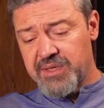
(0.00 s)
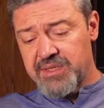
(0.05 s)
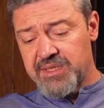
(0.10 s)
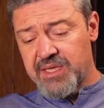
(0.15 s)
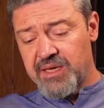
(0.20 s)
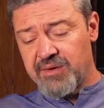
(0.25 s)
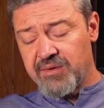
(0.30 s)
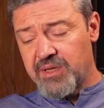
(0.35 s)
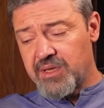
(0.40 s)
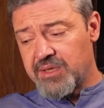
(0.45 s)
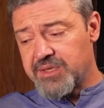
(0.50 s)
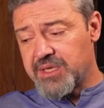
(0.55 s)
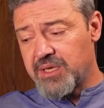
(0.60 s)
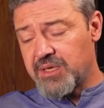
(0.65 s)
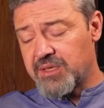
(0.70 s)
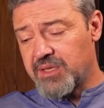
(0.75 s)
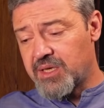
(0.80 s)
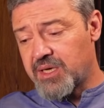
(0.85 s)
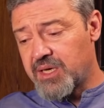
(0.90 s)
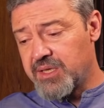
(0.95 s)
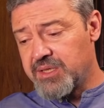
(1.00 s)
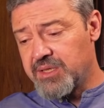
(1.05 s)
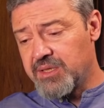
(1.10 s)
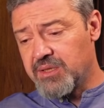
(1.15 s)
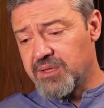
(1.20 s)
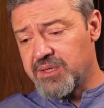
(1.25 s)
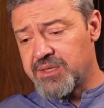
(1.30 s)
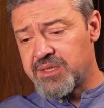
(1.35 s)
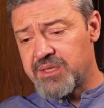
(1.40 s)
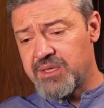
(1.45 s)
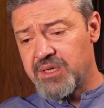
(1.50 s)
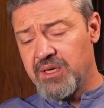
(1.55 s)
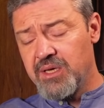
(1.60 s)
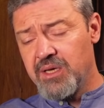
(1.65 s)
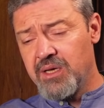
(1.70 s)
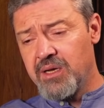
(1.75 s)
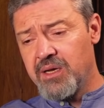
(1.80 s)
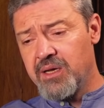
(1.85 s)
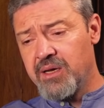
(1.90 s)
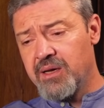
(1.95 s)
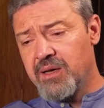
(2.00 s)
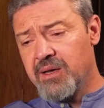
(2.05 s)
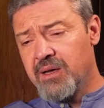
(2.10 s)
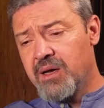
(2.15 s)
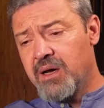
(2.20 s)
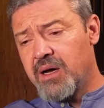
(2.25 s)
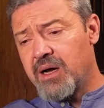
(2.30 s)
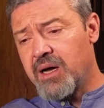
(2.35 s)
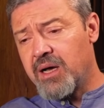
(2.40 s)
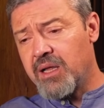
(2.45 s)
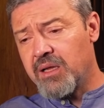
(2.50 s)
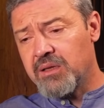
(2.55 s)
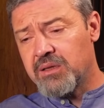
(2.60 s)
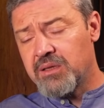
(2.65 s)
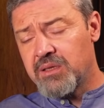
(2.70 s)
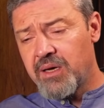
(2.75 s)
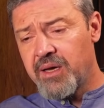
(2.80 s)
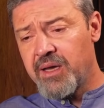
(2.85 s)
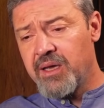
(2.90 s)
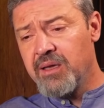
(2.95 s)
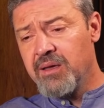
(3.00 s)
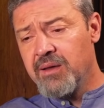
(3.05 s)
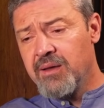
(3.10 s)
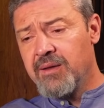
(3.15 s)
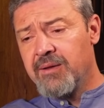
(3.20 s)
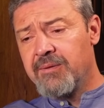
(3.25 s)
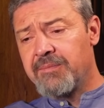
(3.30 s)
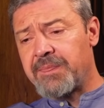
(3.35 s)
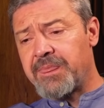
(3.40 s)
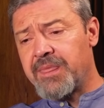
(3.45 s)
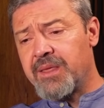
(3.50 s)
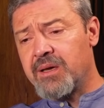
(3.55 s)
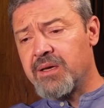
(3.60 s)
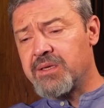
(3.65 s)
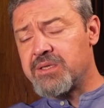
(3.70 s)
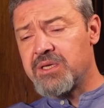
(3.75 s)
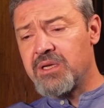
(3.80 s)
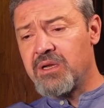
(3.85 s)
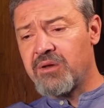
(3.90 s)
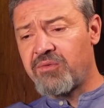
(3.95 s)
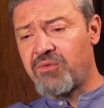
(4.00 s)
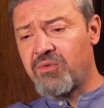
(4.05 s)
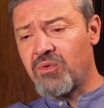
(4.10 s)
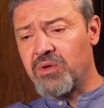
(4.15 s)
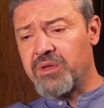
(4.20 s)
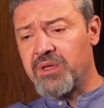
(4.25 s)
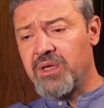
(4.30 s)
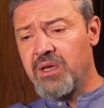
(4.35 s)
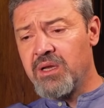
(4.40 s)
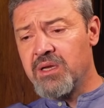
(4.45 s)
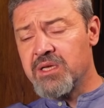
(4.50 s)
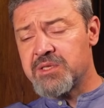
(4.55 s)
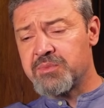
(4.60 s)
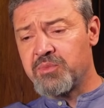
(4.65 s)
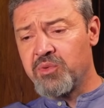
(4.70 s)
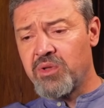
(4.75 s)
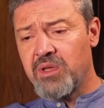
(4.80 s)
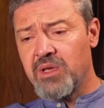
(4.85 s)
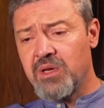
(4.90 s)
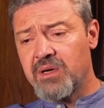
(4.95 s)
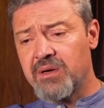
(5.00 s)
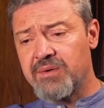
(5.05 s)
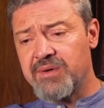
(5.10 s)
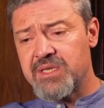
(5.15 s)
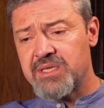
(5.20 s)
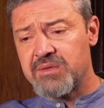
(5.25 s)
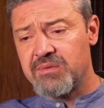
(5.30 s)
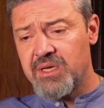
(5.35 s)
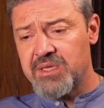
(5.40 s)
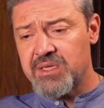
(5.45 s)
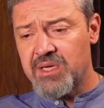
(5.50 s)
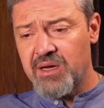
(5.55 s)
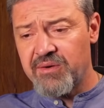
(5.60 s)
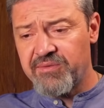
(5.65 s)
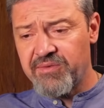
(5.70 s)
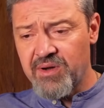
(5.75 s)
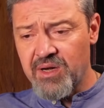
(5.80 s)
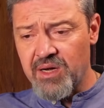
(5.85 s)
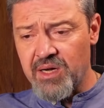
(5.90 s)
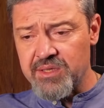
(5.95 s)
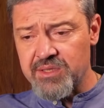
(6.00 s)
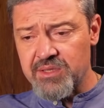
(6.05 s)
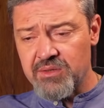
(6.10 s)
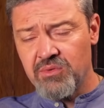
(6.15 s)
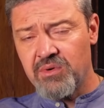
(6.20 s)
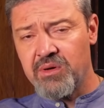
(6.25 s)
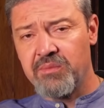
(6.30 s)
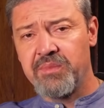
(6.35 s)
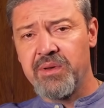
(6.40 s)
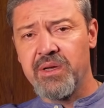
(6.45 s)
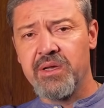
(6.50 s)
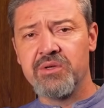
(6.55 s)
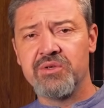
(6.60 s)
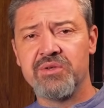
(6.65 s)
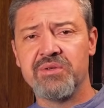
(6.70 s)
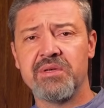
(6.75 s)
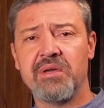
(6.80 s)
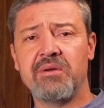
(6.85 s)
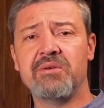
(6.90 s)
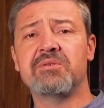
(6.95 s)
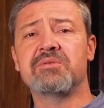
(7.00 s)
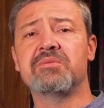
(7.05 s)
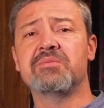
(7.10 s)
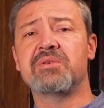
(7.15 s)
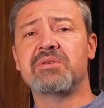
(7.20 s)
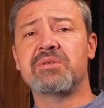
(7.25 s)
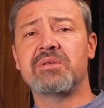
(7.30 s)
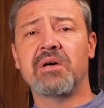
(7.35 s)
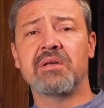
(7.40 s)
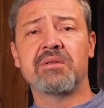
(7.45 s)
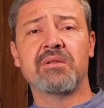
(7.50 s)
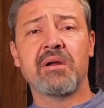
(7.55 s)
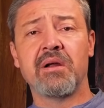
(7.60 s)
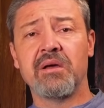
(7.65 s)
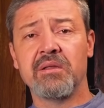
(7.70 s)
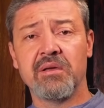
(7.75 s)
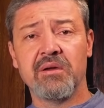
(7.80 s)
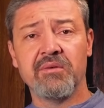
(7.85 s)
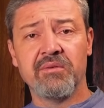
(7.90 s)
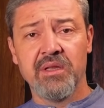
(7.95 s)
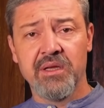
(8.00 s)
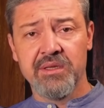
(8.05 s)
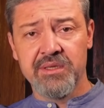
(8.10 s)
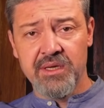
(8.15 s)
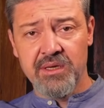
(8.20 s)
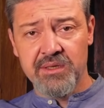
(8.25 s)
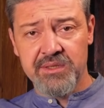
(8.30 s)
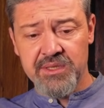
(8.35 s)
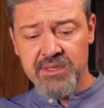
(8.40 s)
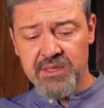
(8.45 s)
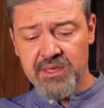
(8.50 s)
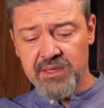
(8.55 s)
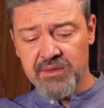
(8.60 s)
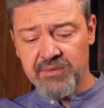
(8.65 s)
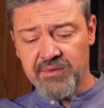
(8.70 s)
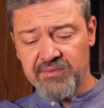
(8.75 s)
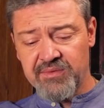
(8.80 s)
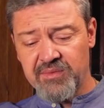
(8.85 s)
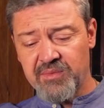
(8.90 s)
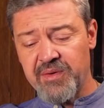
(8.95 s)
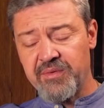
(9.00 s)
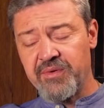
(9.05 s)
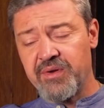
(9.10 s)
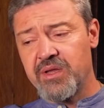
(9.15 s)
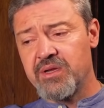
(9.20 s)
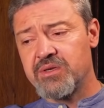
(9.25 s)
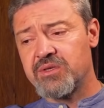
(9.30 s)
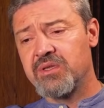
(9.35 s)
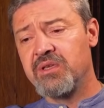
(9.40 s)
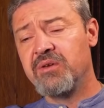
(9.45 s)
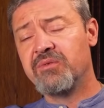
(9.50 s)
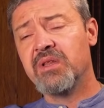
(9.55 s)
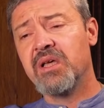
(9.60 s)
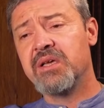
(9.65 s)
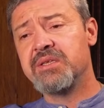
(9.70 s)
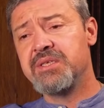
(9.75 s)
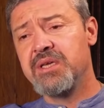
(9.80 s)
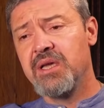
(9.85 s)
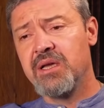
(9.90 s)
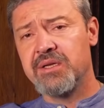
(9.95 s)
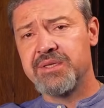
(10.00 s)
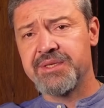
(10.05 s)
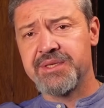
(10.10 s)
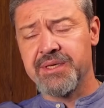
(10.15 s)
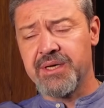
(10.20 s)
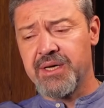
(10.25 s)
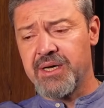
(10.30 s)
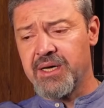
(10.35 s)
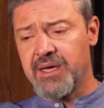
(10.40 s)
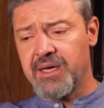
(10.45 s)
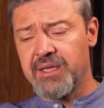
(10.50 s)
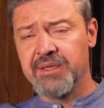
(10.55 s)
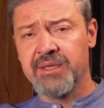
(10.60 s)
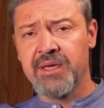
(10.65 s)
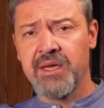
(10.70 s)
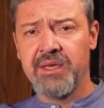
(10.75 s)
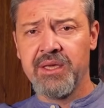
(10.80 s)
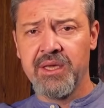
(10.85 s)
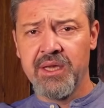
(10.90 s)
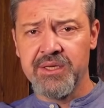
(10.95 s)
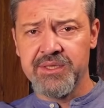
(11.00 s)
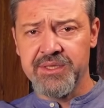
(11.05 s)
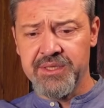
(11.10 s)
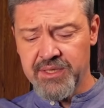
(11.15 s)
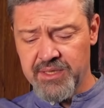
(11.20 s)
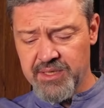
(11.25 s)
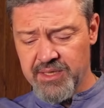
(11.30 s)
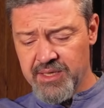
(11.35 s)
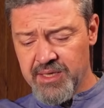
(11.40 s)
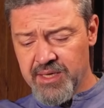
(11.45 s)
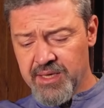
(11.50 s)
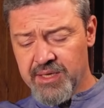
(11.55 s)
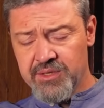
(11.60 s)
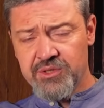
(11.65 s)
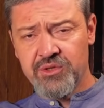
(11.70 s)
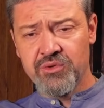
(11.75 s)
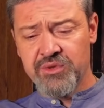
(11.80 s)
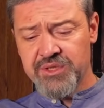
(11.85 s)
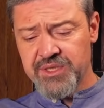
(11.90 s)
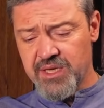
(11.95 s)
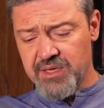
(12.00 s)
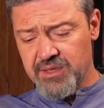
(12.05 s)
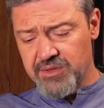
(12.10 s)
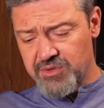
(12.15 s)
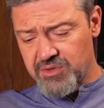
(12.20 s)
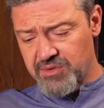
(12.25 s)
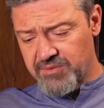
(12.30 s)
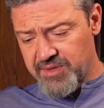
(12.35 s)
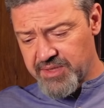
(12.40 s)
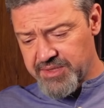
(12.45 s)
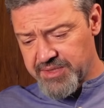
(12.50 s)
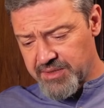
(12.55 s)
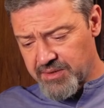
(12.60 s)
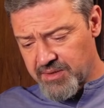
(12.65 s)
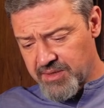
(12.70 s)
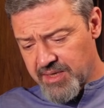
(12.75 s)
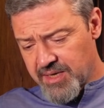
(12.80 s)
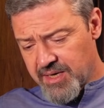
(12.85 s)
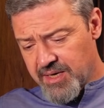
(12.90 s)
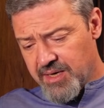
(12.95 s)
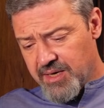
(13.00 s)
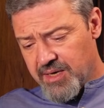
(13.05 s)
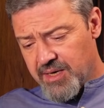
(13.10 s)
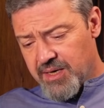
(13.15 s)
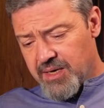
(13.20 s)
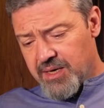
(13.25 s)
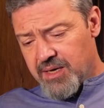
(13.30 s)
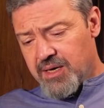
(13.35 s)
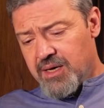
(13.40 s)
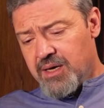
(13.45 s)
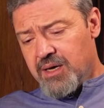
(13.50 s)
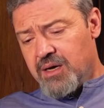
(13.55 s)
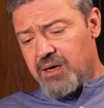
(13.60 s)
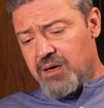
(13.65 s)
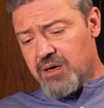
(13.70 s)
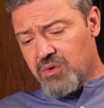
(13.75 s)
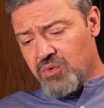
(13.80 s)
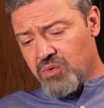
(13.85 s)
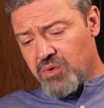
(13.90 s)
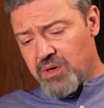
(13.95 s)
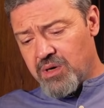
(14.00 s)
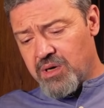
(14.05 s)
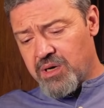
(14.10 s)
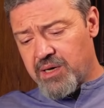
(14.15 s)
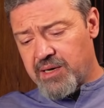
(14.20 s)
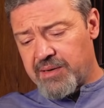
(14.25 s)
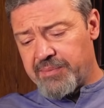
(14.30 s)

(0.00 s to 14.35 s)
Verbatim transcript: представительских находилась или «Алтай», а, телефон или спутниковая связь Кавказ. Ну, опять же, в зависимости от ранга владельца данного автомобиля. Не владельца, а наездника, чью задницу он возил. Руль